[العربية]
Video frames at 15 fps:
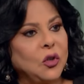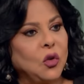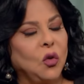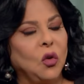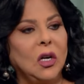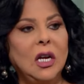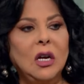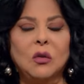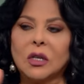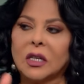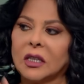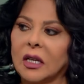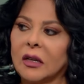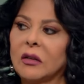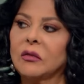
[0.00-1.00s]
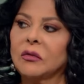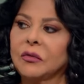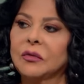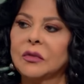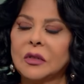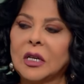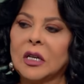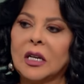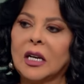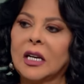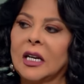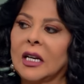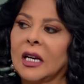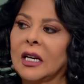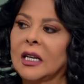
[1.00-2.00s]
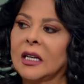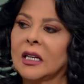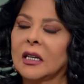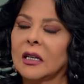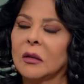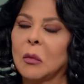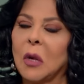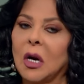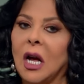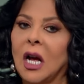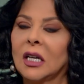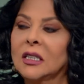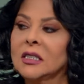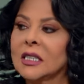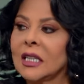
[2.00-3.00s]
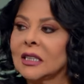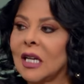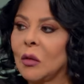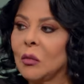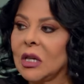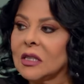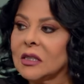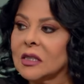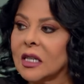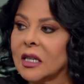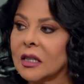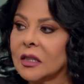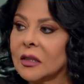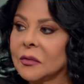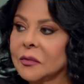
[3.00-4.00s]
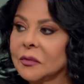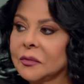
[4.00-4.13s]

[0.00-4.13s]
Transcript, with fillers: في شغلها وكده المرحله دي كانت عامله ازاي